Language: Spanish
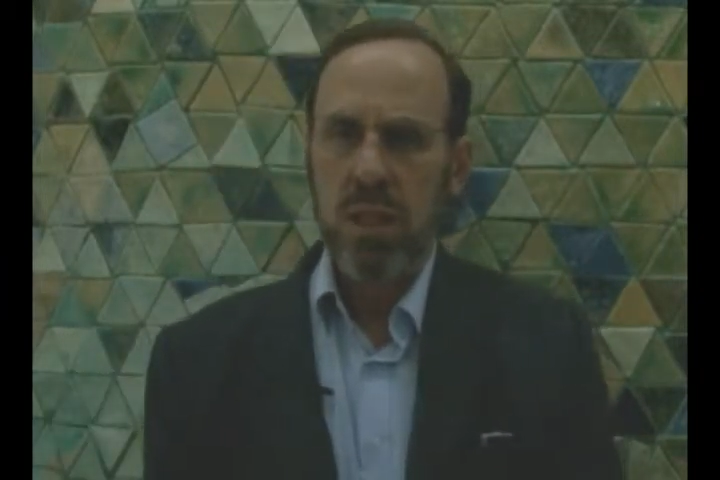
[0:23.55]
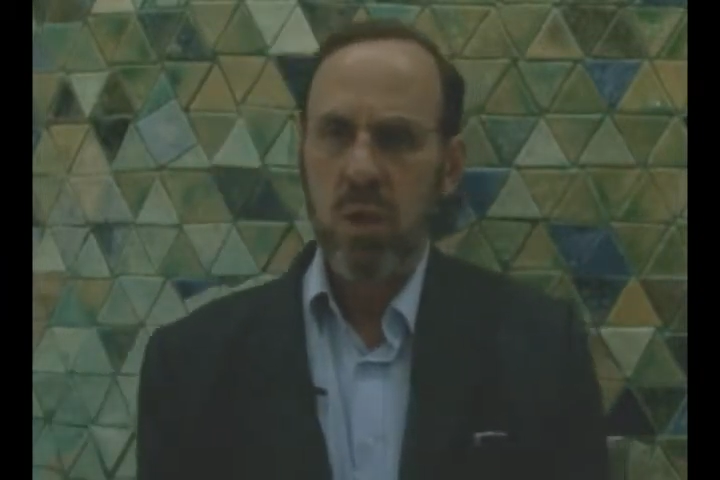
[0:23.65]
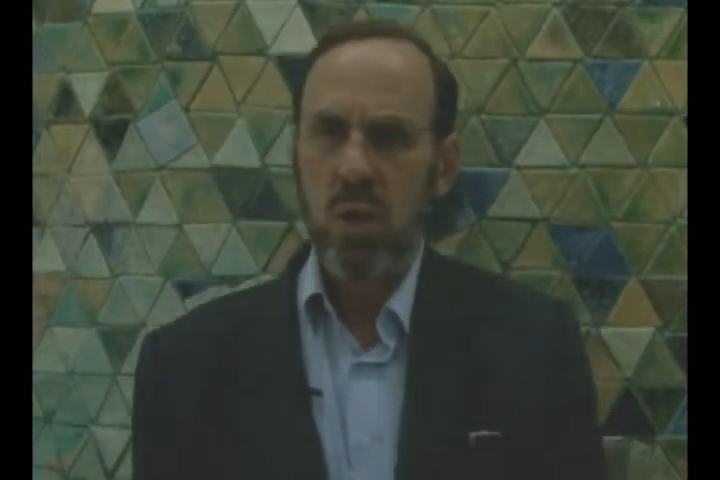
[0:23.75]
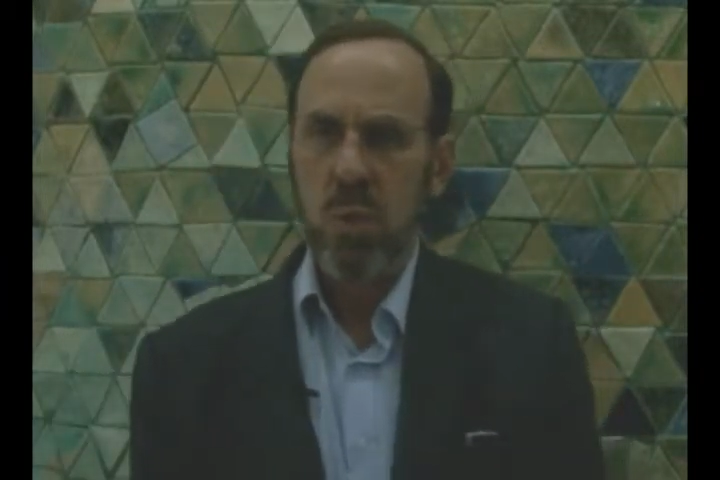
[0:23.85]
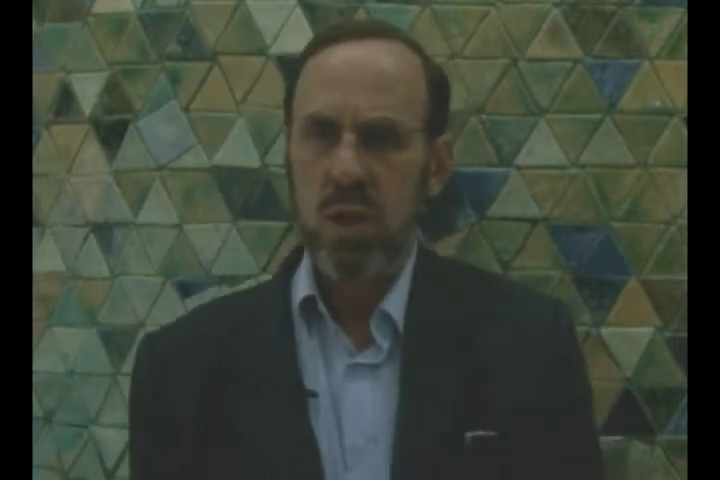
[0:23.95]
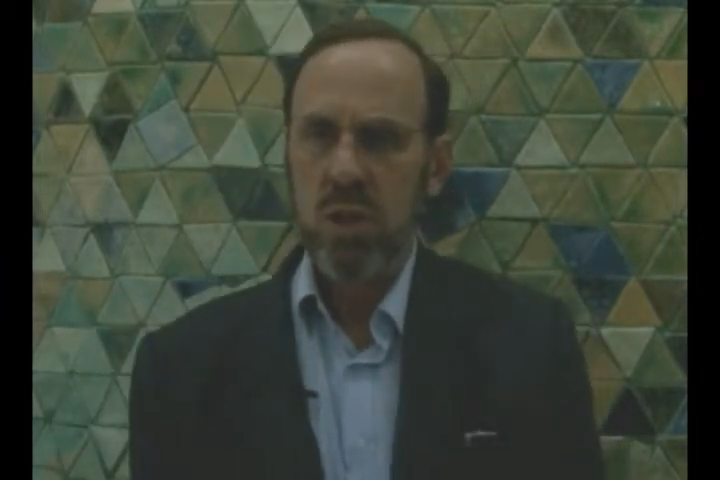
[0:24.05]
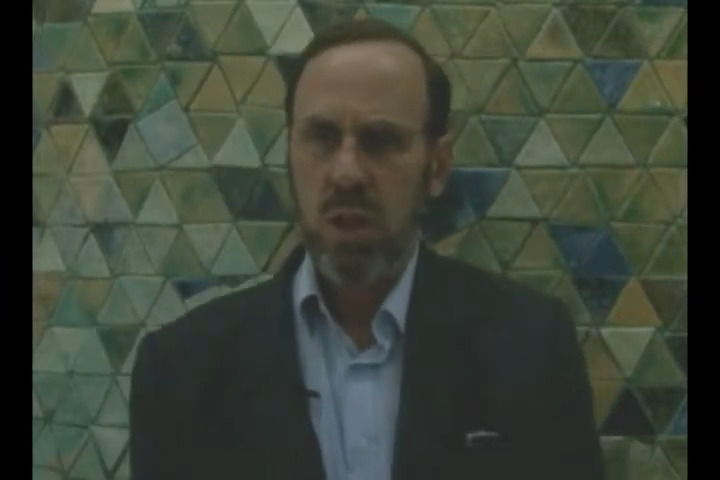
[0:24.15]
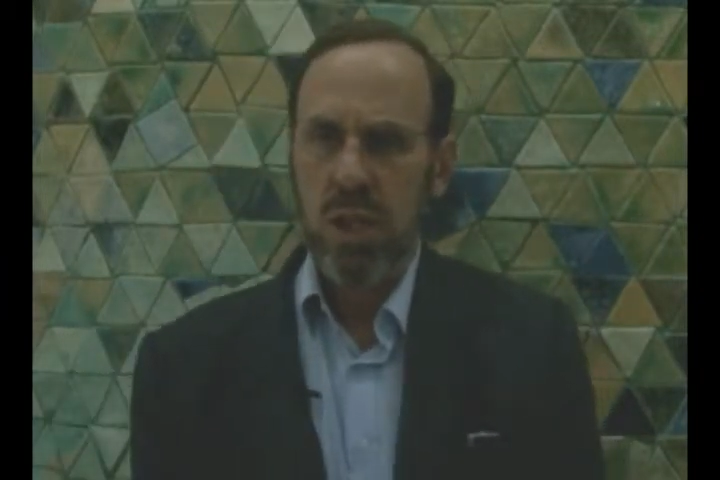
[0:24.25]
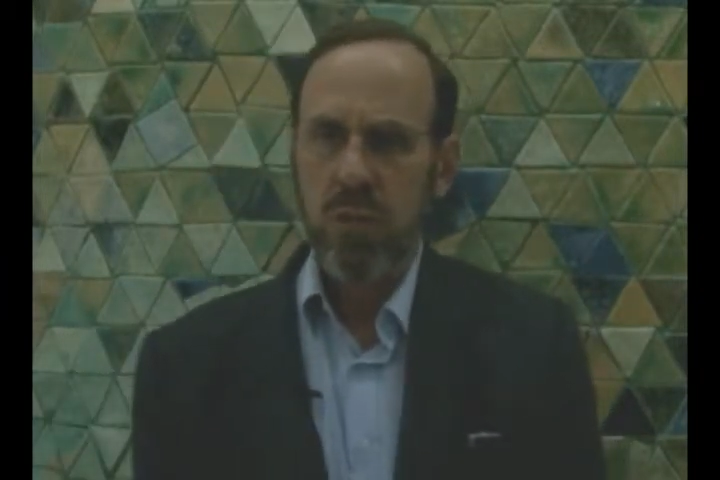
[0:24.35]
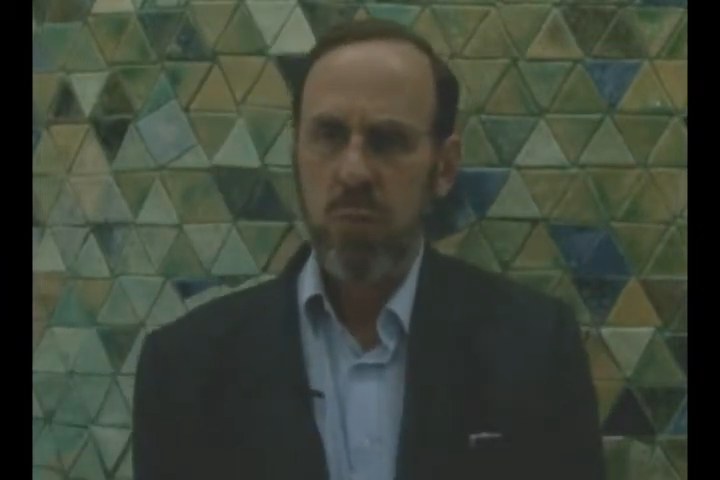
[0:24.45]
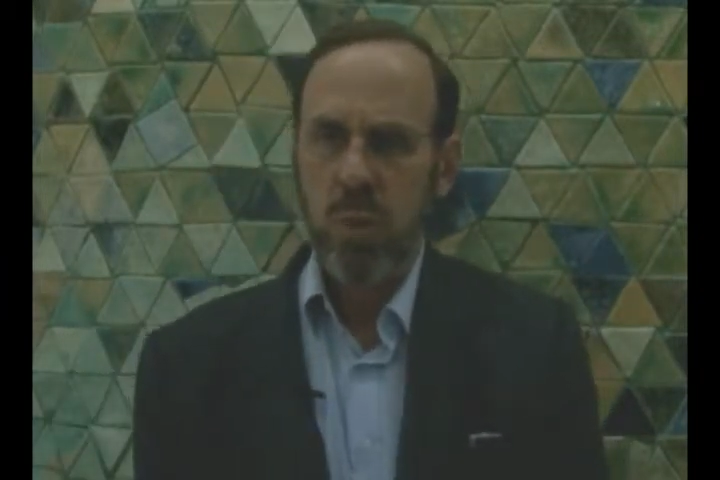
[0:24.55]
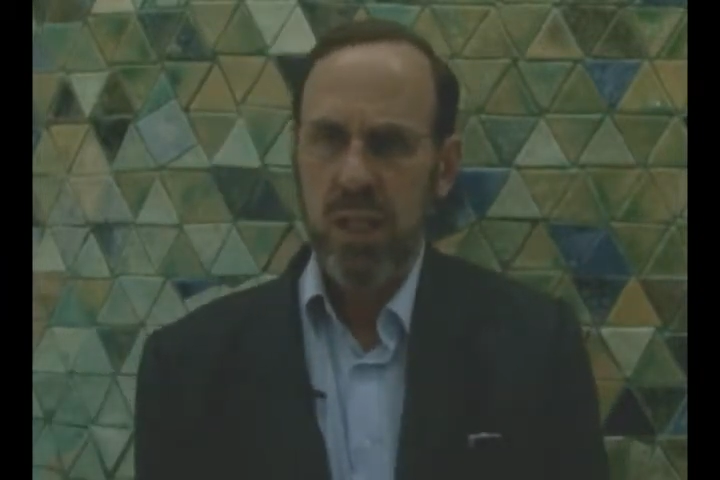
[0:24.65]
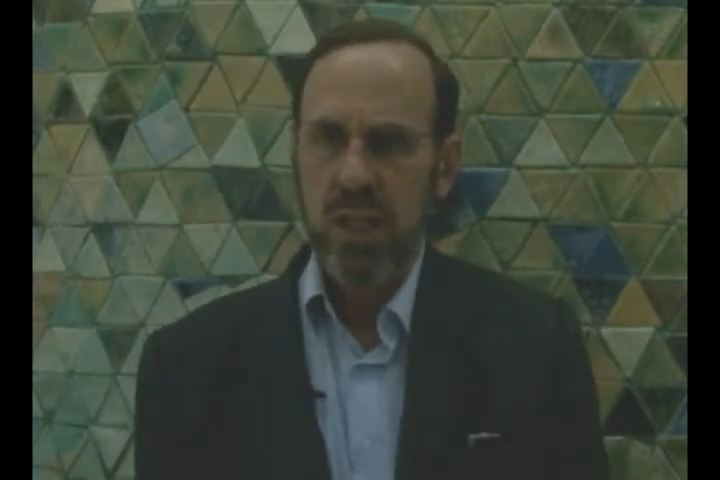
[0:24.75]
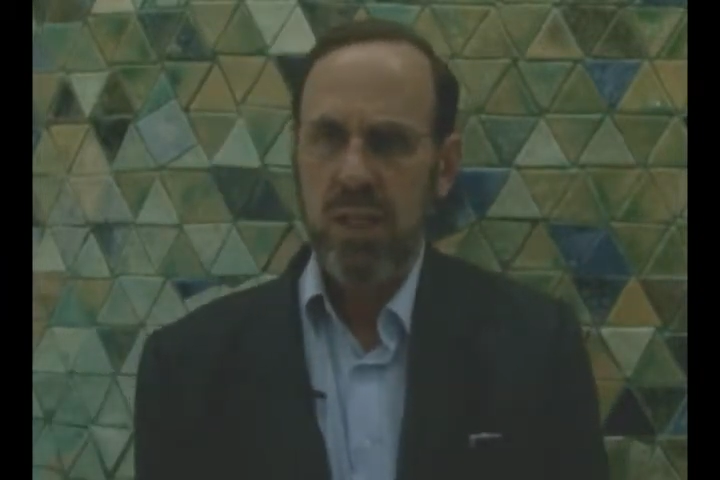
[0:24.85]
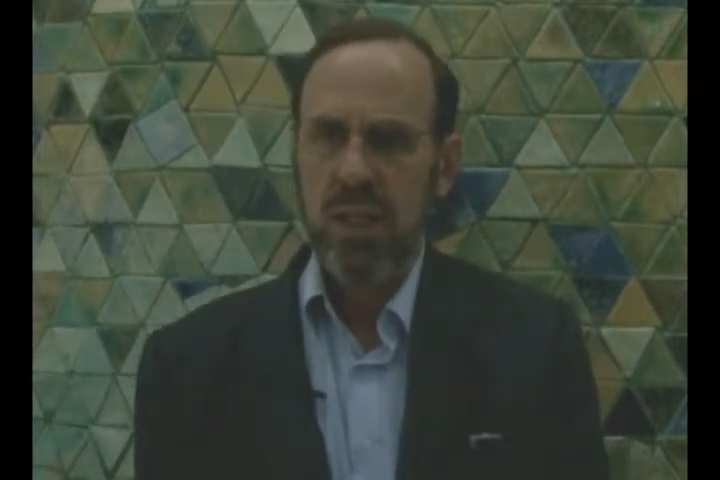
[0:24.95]
locomotora
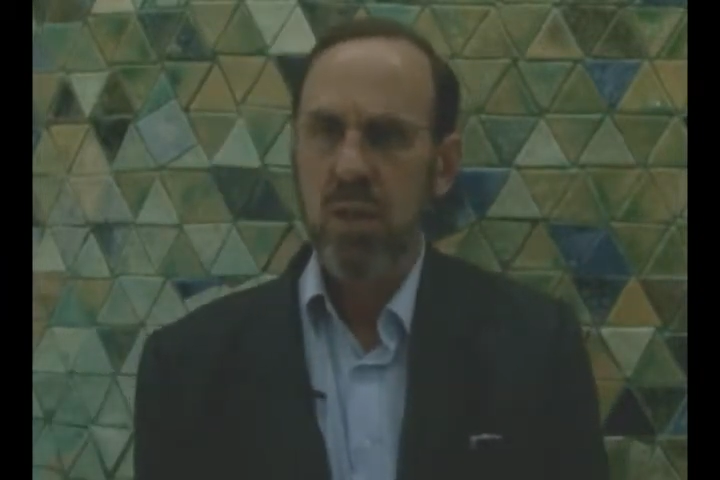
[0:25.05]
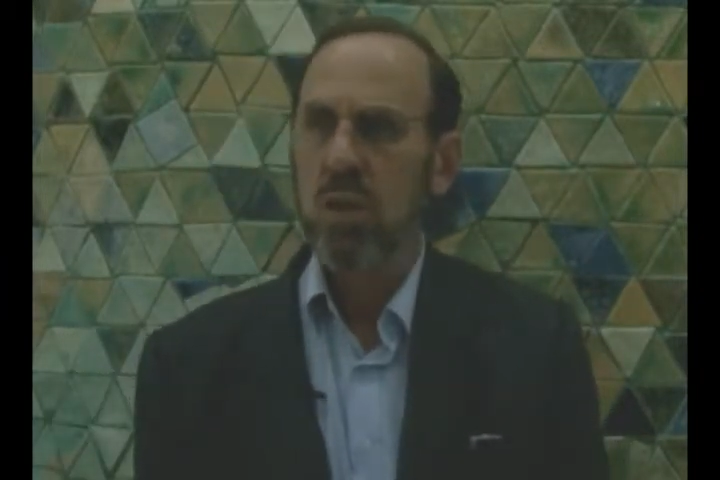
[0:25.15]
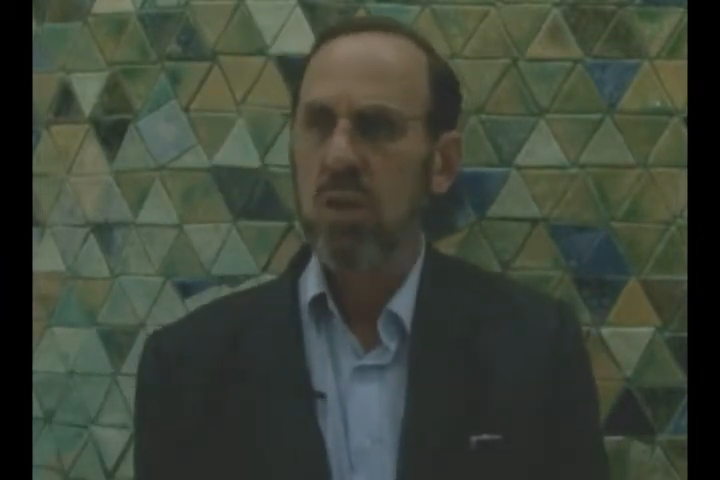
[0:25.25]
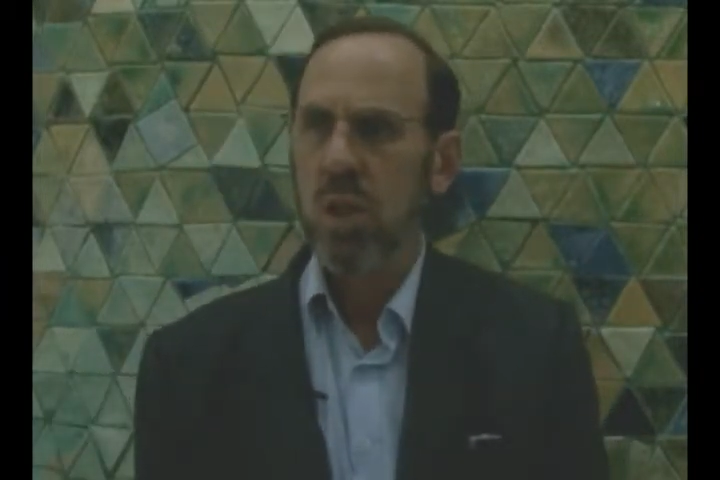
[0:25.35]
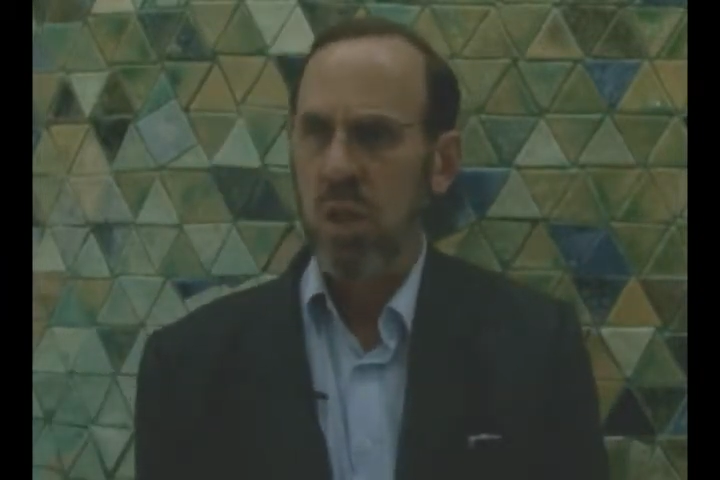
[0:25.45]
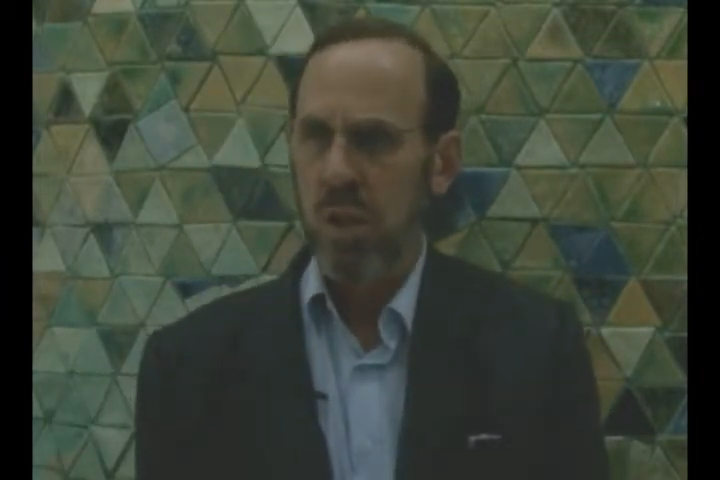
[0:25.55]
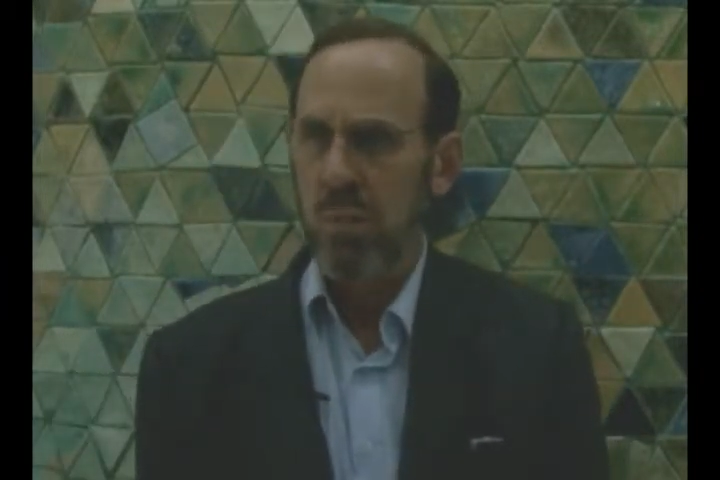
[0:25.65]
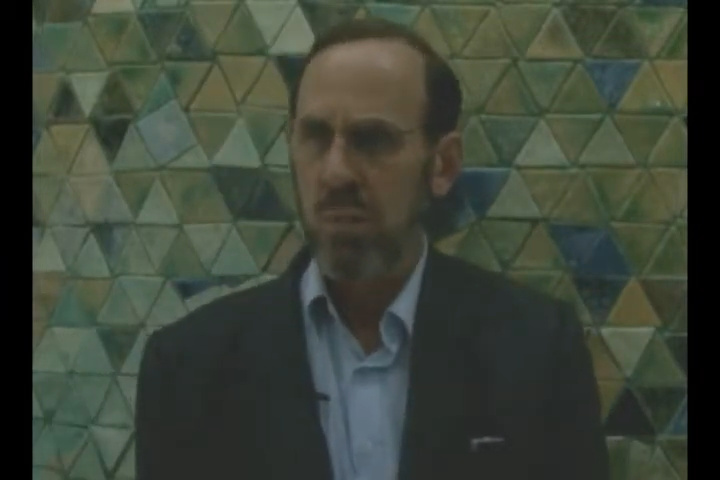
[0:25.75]
fuera de control,